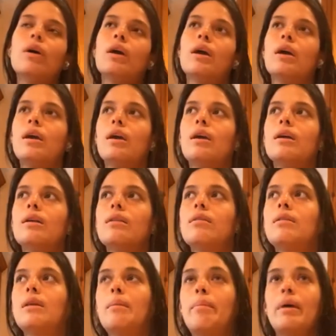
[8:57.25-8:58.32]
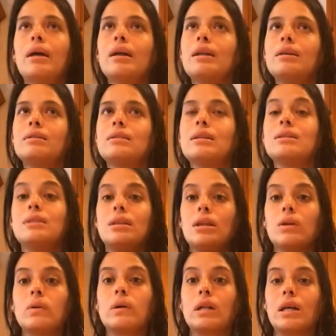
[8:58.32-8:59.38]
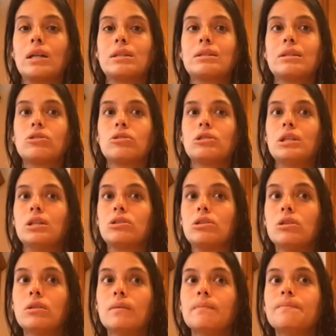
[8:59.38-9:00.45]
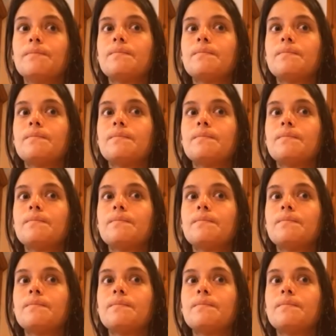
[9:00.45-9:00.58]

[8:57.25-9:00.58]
de padres decidieron crear esta asociación